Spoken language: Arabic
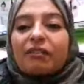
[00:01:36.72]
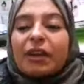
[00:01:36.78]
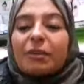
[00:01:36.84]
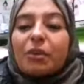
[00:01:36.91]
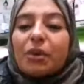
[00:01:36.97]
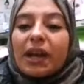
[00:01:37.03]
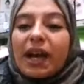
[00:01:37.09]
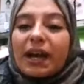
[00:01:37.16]

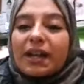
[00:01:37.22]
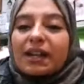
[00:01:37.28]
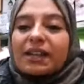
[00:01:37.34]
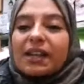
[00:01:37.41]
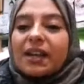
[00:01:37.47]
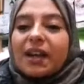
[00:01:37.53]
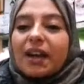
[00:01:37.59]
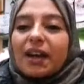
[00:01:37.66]
فريمون القناه
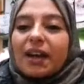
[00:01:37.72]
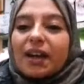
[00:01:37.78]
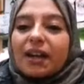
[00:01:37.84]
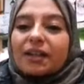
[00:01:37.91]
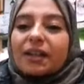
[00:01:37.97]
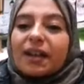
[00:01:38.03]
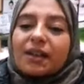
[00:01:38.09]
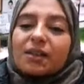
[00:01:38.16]

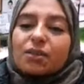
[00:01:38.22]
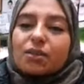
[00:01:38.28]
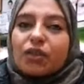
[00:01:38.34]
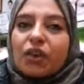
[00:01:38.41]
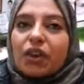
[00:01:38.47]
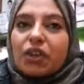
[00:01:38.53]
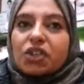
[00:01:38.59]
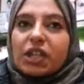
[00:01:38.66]
ديالها آه، دخلت
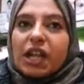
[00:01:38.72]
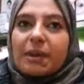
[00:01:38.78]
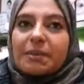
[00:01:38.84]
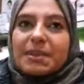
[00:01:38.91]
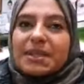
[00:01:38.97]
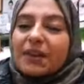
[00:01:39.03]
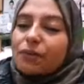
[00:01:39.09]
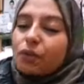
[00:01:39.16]
تفرجت لها
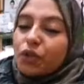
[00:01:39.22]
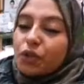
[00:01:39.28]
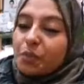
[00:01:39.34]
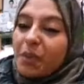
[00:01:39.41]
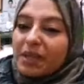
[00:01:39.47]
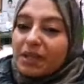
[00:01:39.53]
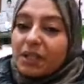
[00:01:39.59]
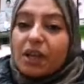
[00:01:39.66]
بزاف
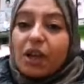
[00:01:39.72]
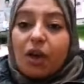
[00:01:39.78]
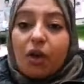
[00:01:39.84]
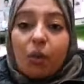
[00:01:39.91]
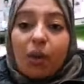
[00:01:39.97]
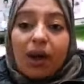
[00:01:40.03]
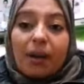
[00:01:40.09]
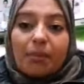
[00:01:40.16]
وعجبتني
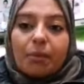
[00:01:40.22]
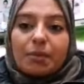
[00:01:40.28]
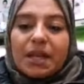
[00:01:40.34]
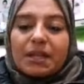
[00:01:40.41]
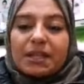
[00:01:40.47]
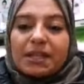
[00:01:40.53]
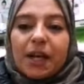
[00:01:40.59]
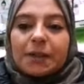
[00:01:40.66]
واخا
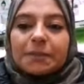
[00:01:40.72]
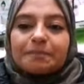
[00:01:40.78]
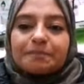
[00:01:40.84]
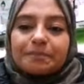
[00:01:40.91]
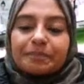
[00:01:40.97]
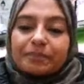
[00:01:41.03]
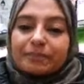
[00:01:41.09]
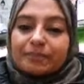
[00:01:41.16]
مبتدئه
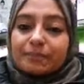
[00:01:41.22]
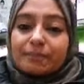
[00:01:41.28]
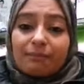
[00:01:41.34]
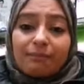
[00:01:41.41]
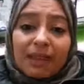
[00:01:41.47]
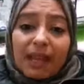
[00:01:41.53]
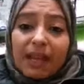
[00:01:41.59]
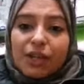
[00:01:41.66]

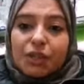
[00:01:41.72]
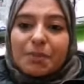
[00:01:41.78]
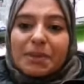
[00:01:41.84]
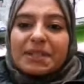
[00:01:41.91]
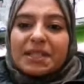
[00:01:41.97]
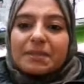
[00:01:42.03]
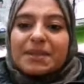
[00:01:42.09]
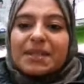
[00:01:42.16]

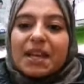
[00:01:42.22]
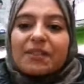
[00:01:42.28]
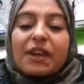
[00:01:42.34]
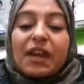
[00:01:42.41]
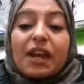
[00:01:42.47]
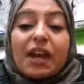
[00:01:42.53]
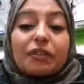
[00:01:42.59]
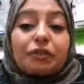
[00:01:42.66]
عجبتني بزاف
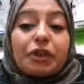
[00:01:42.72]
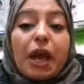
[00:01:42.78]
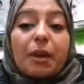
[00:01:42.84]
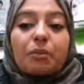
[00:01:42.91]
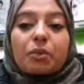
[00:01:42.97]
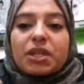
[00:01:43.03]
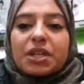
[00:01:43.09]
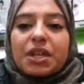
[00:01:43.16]

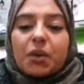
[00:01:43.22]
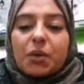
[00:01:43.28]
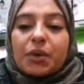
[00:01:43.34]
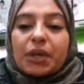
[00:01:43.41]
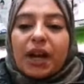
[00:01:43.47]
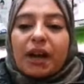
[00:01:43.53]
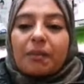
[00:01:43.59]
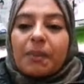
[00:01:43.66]
فيها
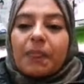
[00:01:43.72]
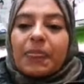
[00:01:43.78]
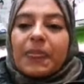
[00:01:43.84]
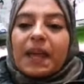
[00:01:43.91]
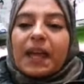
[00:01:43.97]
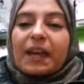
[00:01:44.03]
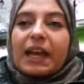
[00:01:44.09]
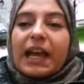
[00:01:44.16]
متنوعه
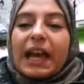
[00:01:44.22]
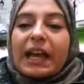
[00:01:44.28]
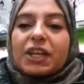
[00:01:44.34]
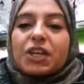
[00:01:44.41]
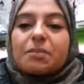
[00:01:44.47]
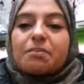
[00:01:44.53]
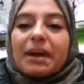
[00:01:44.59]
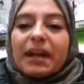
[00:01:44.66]
آه
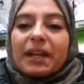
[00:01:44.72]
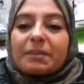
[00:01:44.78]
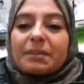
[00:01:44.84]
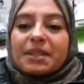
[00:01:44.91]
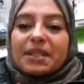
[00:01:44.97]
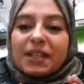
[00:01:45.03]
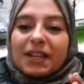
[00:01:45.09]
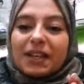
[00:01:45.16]
علاش ما
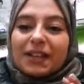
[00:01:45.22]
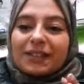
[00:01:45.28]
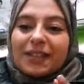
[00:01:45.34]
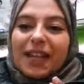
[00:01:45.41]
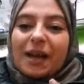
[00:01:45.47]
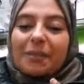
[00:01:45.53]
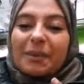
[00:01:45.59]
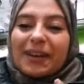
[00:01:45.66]
قلبتي آه
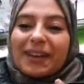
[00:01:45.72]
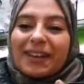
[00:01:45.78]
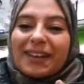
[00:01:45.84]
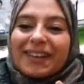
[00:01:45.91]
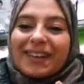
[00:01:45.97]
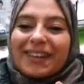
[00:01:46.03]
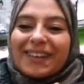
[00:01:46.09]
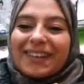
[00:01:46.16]
طبخ
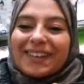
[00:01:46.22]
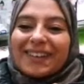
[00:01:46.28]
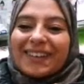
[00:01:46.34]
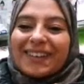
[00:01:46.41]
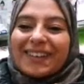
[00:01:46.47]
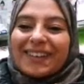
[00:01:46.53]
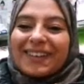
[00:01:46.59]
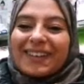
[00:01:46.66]

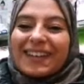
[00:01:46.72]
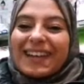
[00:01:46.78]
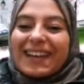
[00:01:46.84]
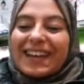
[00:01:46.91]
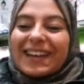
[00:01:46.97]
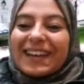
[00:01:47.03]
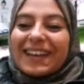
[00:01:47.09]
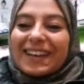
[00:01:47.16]
آه
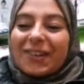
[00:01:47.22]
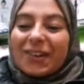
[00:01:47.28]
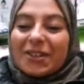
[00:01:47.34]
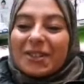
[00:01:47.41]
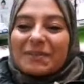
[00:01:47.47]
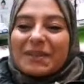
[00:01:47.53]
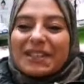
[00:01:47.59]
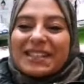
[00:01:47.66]

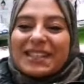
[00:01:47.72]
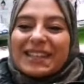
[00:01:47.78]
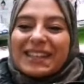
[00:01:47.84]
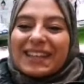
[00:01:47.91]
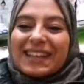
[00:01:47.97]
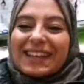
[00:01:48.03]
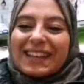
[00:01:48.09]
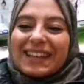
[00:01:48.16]

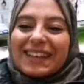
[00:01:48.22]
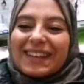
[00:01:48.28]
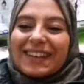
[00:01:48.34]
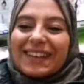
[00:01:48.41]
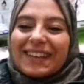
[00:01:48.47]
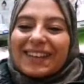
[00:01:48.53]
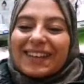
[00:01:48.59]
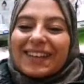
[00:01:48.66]
كوسميتيك آه،
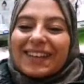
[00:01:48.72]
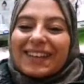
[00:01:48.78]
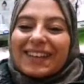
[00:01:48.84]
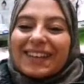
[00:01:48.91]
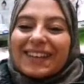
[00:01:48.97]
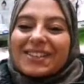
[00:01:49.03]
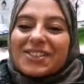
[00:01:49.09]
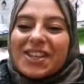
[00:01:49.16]

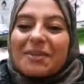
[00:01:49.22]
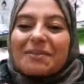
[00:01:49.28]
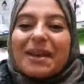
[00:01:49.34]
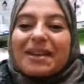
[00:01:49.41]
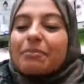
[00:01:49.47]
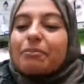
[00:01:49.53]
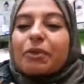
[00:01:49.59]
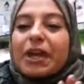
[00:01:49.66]
آه،
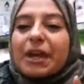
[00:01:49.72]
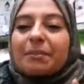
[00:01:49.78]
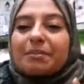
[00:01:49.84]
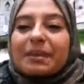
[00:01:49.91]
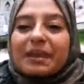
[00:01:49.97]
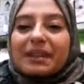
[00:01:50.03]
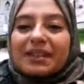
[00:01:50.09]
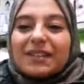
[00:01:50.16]
الجمال
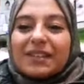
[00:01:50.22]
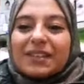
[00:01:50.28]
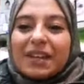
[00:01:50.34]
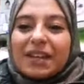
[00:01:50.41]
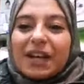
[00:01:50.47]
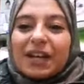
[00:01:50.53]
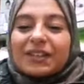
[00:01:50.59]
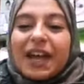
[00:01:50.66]
مهم
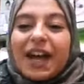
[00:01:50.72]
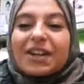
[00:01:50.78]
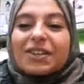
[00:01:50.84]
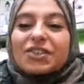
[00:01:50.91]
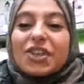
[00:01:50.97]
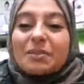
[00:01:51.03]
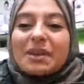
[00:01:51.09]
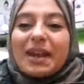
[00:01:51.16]

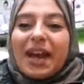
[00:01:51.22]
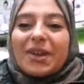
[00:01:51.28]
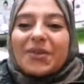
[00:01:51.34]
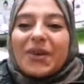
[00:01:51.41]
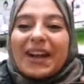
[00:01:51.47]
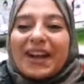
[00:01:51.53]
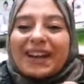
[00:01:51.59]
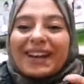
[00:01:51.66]
عندها جميع
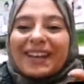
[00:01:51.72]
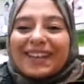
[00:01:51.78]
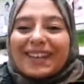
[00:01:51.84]
انواع